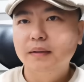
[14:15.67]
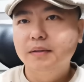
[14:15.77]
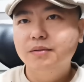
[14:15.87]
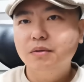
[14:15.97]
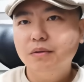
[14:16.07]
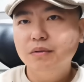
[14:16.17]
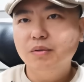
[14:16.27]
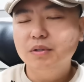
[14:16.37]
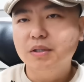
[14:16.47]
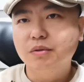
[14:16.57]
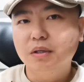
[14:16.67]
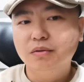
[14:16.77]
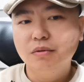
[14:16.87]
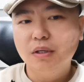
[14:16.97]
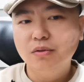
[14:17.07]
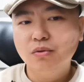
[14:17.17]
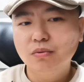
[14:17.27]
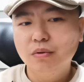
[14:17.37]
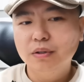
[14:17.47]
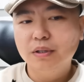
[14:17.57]
最后呢，我想说啊，虽然中
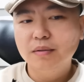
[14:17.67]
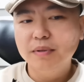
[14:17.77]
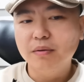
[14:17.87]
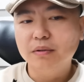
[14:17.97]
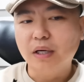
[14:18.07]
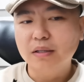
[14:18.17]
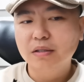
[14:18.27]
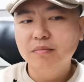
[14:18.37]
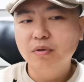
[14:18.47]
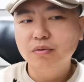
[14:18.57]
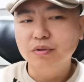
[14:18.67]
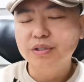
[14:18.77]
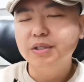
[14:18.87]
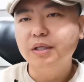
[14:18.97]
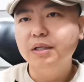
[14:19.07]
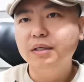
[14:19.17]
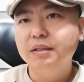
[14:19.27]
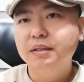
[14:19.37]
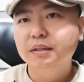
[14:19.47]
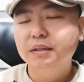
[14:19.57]
国呢和美国达成了某种协议
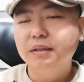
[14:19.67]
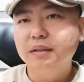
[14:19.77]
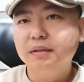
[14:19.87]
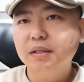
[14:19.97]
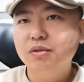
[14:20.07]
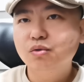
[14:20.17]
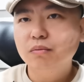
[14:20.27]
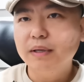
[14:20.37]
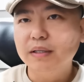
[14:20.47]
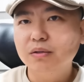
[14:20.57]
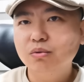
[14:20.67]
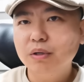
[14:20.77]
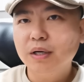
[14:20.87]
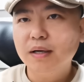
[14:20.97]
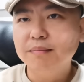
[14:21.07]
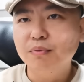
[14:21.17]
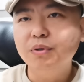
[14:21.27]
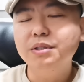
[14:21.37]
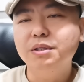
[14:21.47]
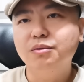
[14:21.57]
啊，但是中美这个对抗不
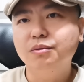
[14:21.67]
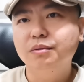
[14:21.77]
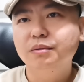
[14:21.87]
会结束，